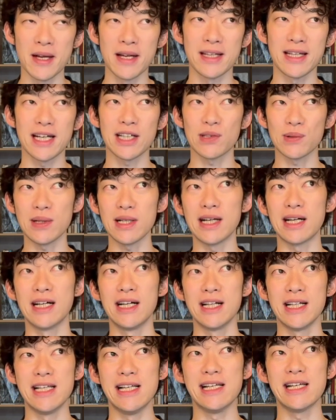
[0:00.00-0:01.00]
で、あとは、
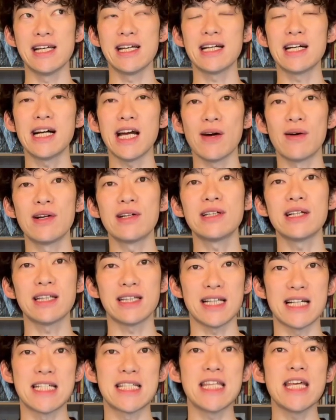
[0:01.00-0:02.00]
人間関係悪くなった
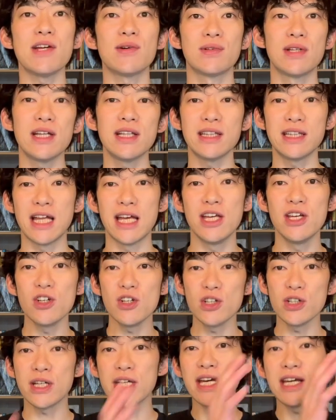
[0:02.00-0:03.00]
りったりしてるよねって
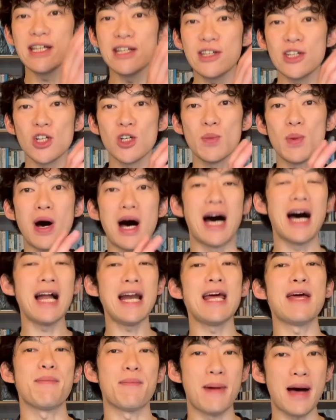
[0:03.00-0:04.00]
いう研究もあ
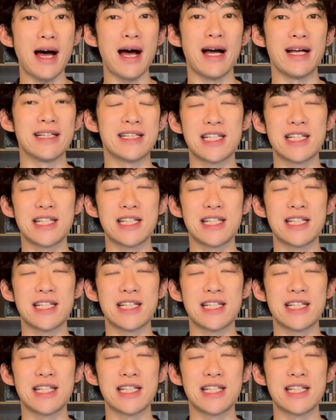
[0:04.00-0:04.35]
れば、